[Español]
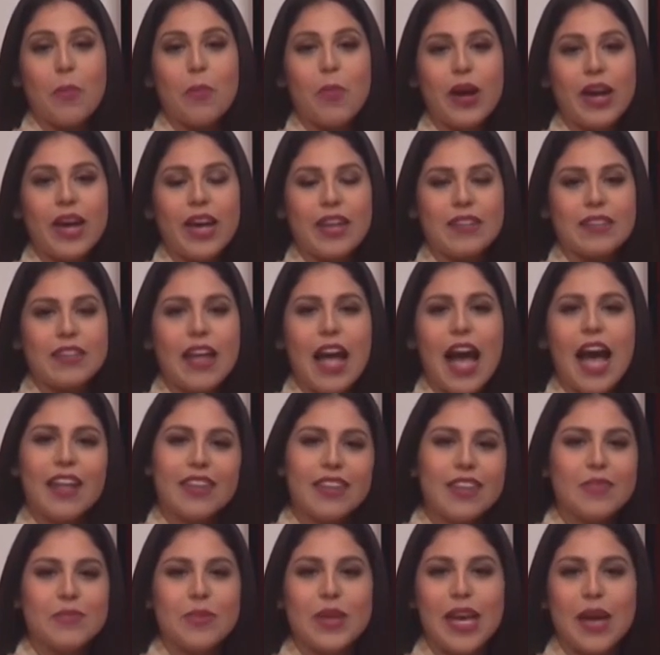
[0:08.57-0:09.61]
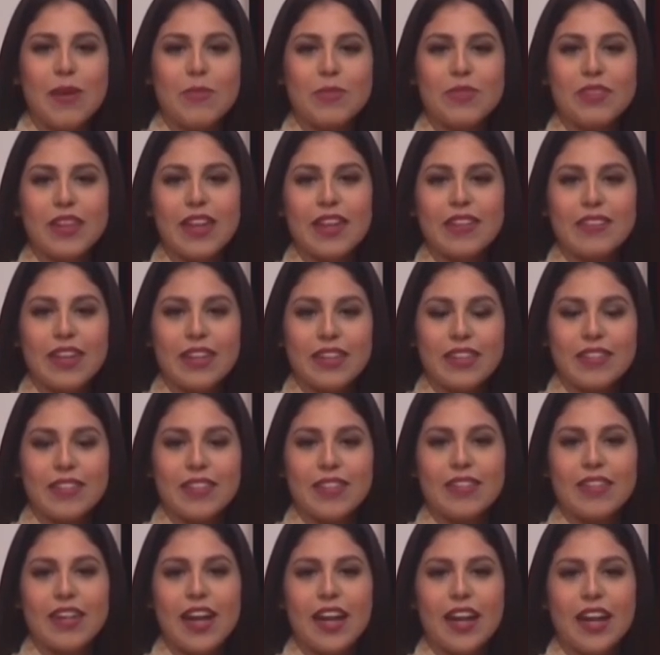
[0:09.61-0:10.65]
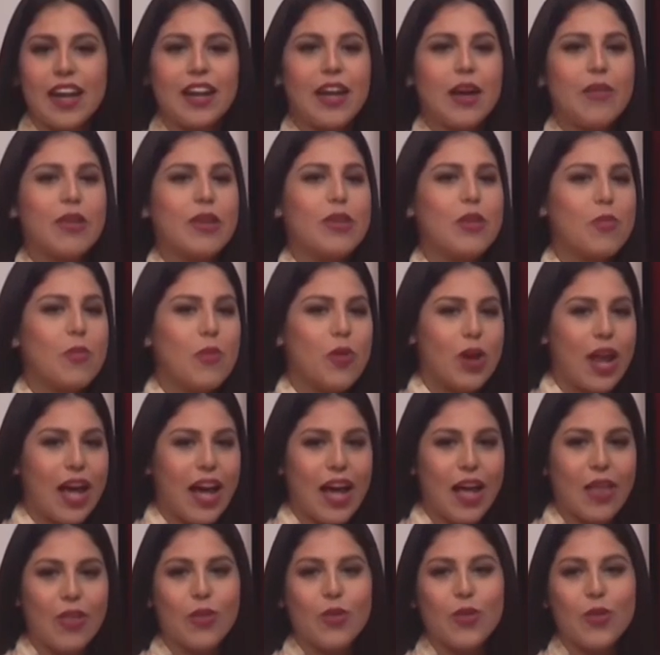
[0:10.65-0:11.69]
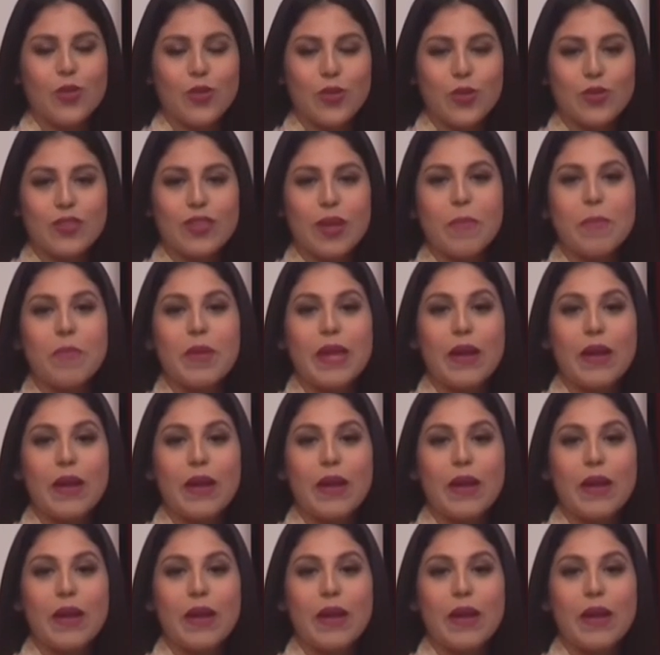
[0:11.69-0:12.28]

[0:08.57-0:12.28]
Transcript: Pues antes veíamos que los artistas traían el cabello morado, rosa,